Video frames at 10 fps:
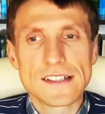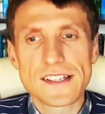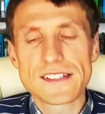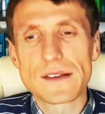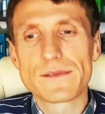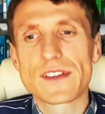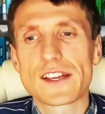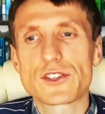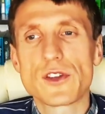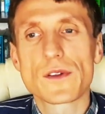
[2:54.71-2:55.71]
jest tam
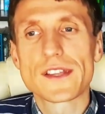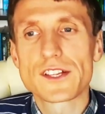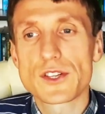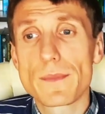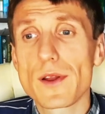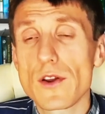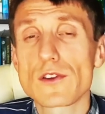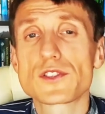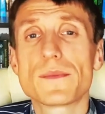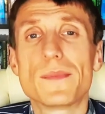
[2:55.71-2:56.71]
wyjaśnione, że
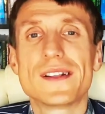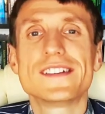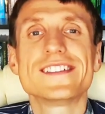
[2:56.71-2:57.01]
prorocy byli